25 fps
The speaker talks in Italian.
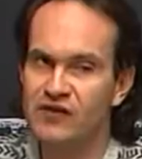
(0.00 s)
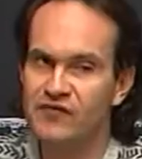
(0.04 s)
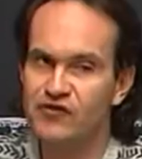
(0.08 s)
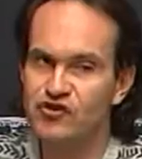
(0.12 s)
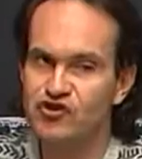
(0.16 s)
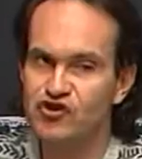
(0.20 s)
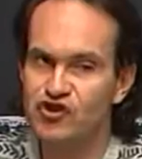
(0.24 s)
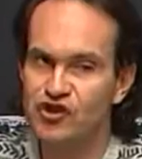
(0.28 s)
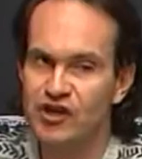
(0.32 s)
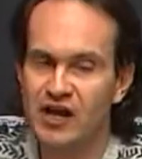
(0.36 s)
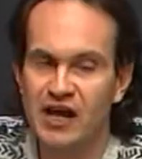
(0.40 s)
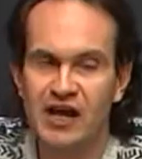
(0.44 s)

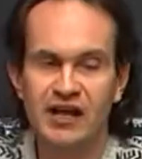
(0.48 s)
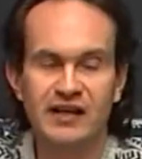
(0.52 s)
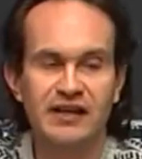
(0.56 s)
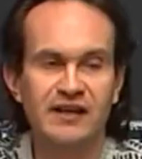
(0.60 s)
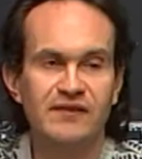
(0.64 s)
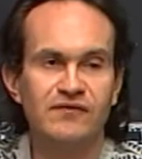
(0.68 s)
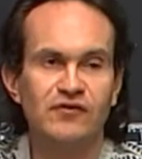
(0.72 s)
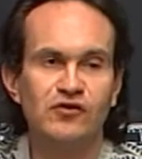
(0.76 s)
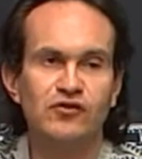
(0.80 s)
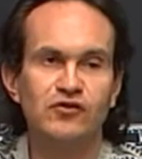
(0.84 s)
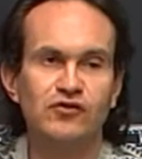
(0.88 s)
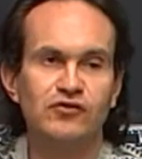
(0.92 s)
avvicinare
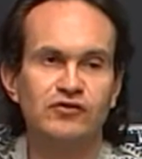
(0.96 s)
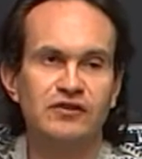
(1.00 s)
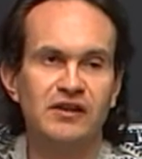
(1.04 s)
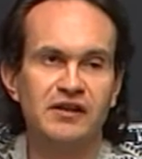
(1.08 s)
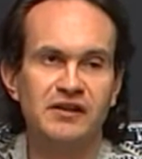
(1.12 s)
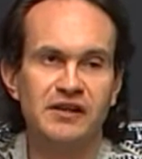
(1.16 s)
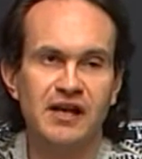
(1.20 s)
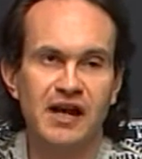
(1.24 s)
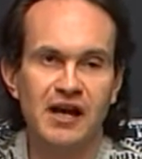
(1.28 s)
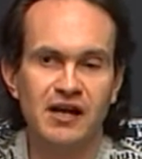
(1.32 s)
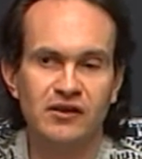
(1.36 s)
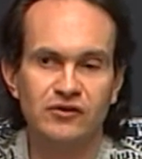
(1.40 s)
il
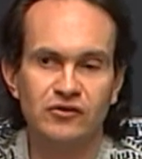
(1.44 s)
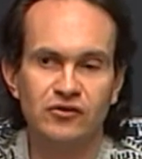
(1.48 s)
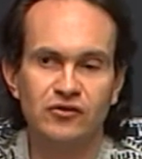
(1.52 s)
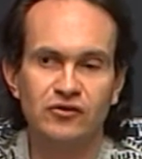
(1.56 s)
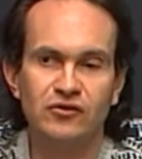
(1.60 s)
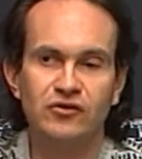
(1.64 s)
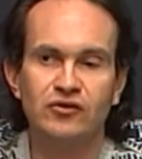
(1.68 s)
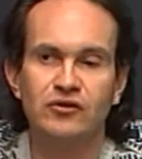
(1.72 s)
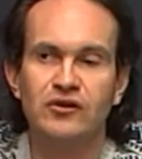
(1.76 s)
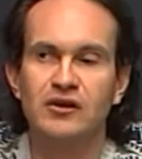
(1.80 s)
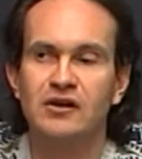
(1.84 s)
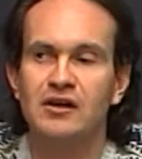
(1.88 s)

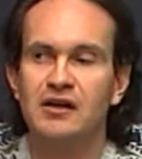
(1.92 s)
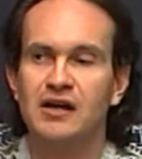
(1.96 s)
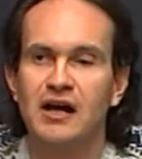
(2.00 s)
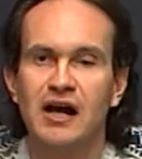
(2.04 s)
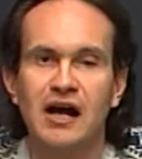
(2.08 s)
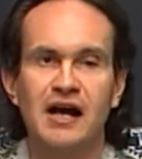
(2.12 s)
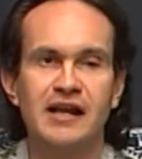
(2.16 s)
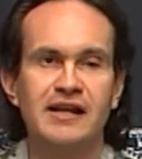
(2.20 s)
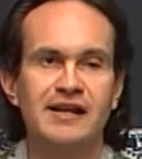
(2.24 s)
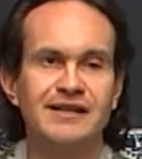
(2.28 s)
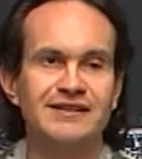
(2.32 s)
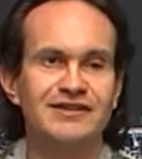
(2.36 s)
volontariato
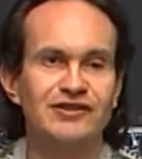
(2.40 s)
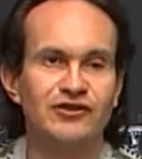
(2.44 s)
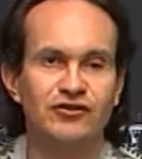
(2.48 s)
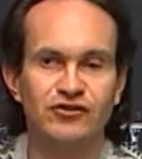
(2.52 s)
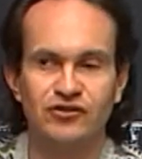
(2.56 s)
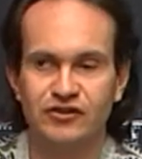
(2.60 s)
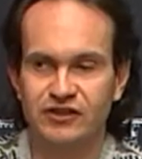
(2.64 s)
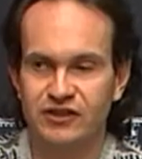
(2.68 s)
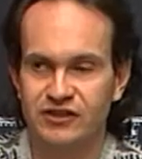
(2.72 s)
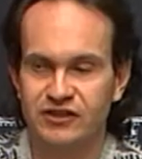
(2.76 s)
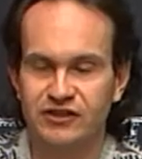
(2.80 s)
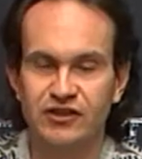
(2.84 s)
alle
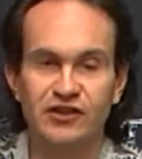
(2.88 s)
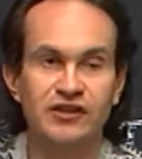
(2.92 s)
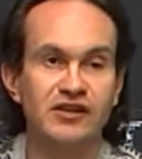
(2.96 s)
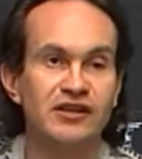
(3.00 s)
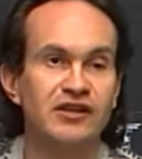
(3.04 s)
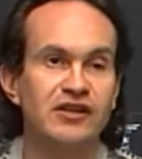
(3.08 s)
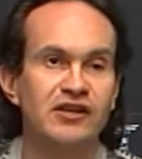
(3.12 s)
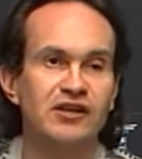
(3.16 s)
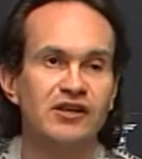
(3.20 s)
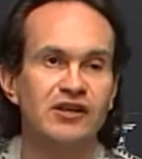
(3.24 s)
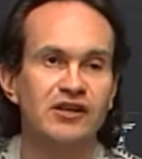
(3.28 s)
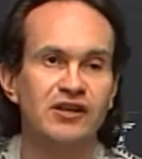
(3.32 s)

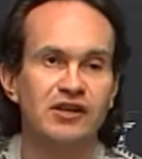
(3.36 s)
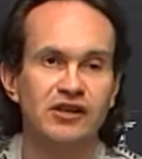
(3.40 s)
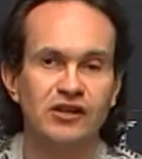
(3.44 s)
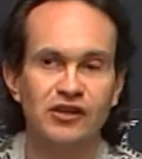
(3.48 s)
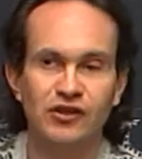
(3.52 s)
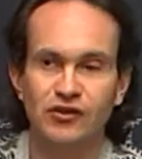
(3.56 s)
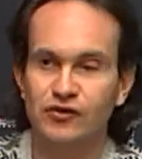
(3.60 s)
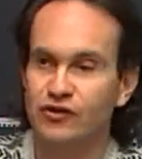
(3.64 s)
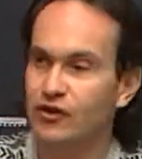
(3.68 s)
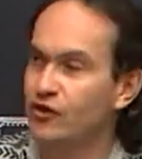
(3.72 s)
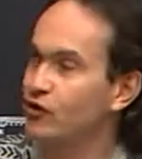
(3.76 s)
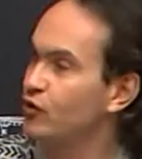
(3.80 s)
circoscrizioni
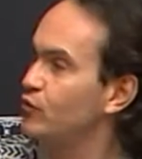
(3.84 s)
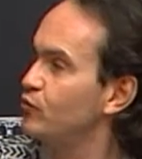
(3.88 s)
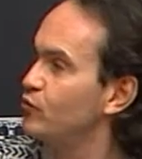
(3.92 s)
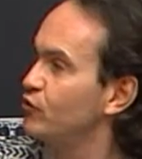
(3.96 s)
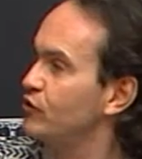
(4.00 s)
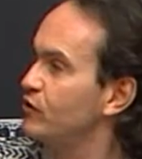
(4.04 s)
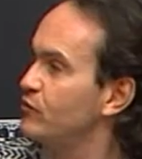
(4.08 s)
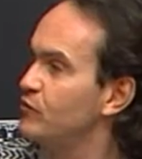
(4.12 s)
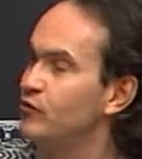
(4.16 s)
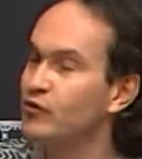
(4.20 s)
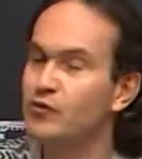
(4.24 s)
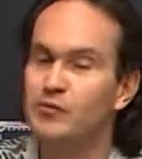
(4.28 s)
che non è
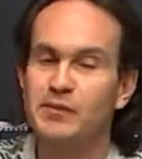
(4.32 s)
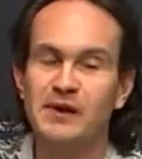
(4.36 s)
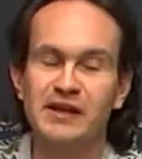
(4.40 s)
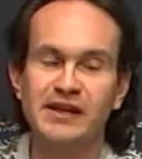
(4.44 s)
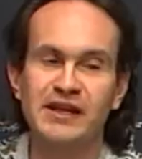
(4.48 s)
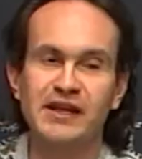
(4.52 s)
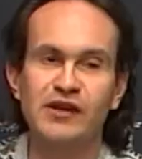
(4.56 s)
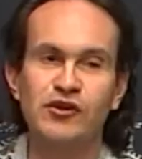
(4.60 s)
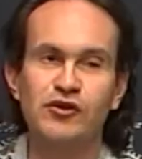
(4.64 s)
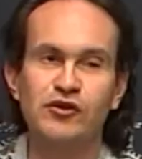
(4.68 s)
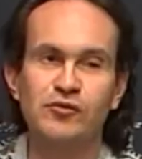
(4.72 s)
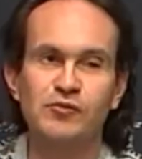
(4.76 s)
comune, proprio
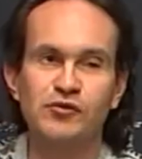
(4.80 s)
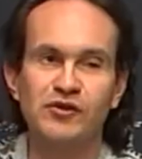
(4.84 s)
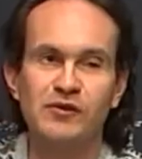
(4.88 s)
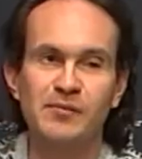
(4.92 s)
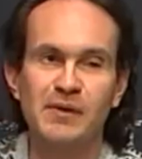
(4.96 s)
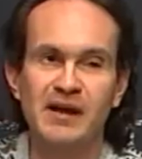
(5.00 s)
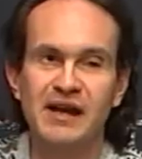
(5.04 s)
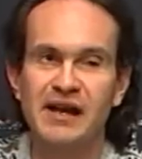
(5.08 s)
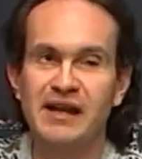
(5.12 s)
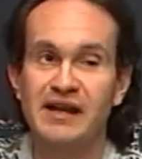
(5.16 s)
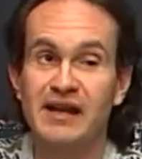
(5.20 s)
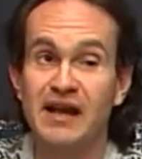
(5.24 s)
perché in comune
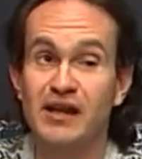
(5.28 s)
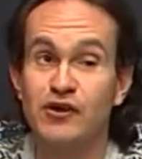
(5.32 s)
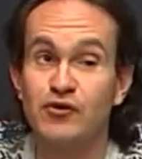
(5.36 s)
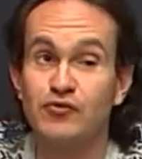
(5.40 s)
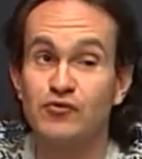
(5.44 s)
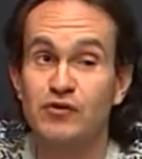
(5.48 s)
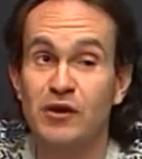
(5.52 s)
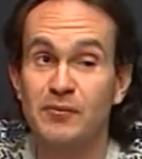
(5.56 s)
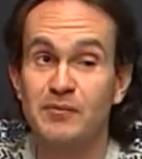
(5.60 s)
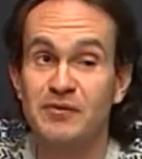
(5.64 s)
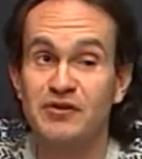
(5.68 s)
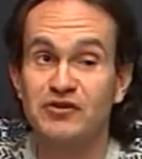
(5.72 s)
magari hai
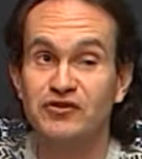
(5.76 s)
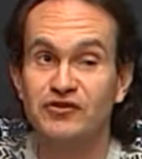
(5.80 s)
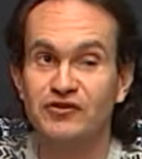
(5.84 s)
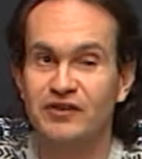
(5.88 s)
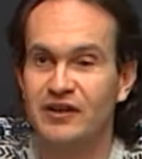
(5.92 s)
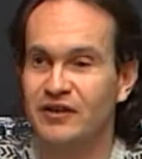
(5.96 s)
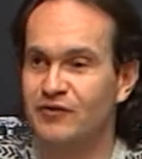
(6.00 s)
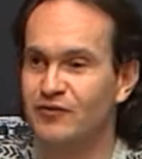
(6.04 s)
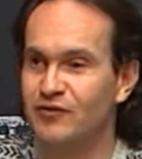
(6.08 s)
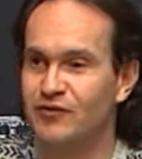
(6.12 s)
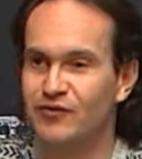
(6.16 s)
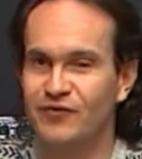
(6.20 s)
una
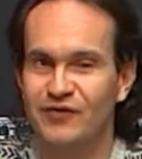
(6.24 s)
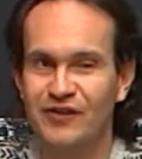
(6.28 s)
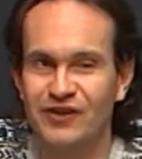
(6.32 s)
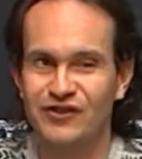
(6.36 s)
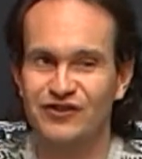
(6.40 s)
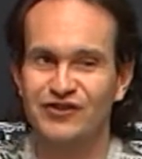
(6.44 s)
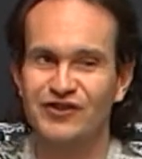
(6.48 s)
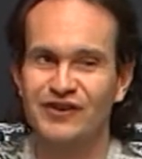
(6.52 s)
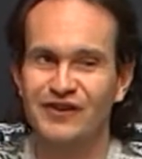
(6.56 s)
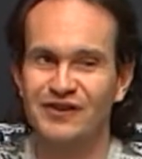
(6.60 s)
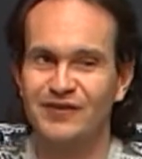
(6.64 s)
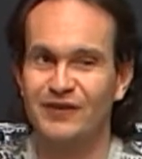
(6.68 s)
persona in
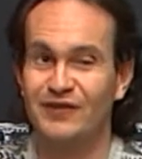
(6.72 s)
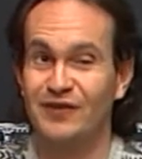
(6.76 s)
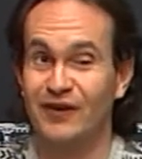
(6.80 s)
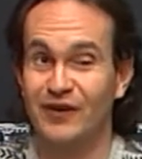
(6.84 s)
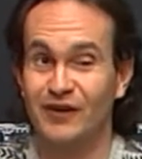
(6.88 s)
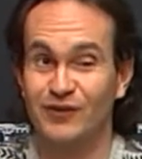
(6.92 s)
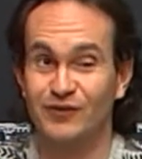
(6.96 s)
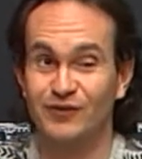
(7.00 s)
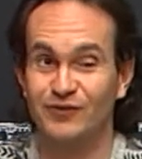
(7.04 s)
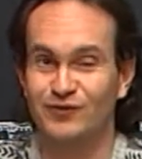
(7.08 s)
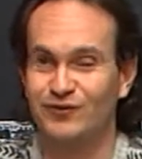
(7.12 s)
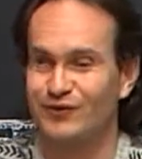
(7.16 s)
quell'ufficio che deve
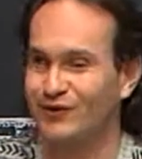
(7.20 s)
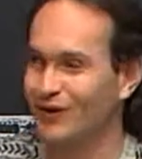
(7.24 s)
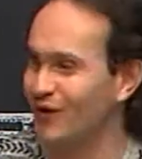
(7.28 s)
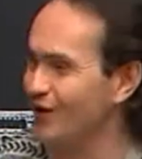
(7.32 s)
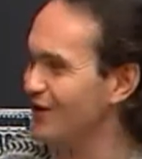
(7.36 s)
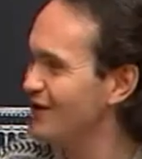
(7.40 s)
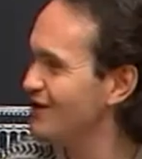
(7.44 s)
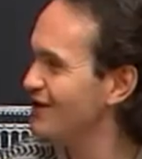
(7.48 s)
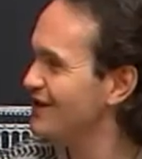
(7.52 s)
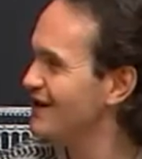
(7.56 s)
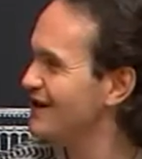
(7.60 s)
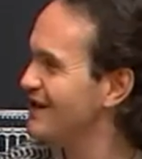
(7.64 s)
fare
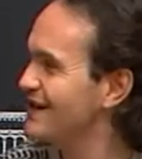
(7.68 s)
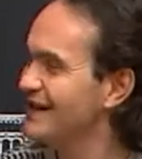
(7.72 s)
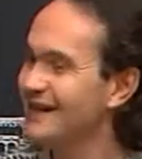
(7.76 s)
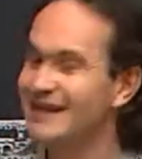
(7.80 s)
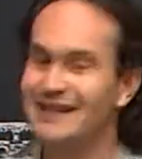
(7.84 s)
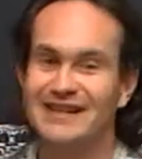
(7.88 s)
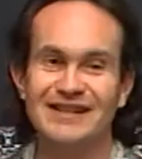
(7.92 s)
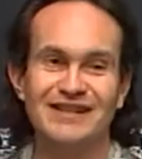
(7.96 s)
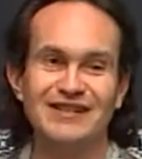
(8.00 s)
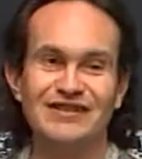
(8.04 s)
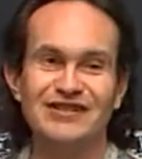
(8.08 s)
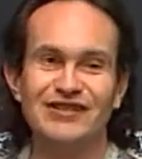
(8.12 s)
tutto, in
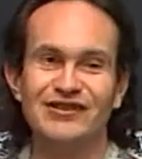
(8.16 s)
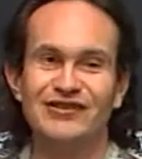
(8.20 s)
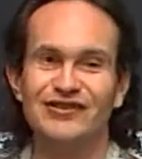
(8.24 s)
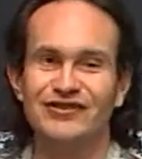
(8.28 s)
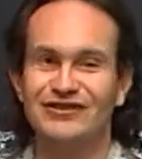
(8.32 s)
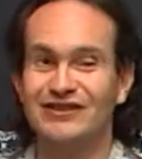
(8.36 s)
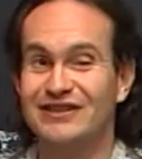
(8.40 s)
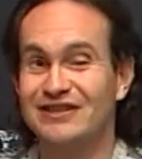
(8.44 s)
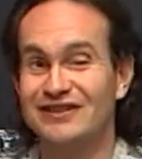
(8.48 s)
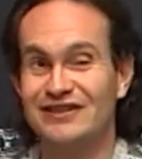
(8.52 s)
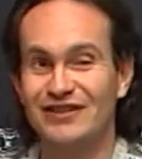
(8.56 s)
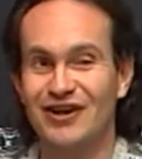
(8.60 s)

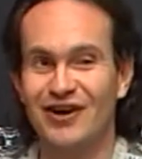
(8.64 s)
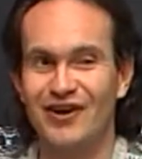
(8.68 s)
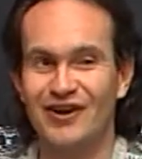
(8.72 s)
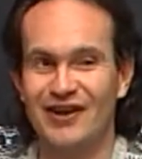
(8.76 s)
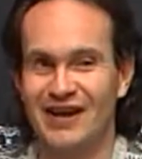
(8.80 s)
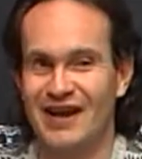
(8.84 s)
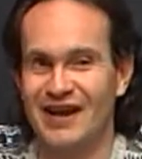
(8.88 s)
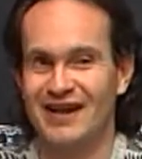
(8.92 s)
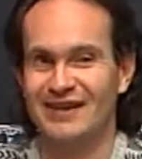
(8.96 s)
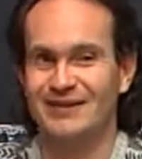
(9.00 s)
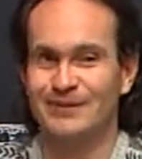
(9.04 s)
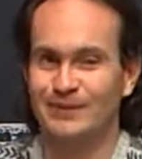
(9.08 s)

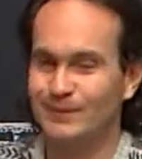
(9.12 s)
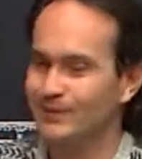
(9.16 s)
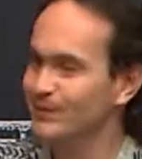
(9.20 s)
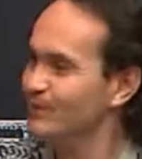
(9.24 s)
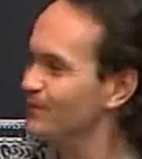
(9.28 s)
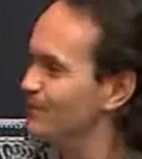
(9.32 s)
circoscrizione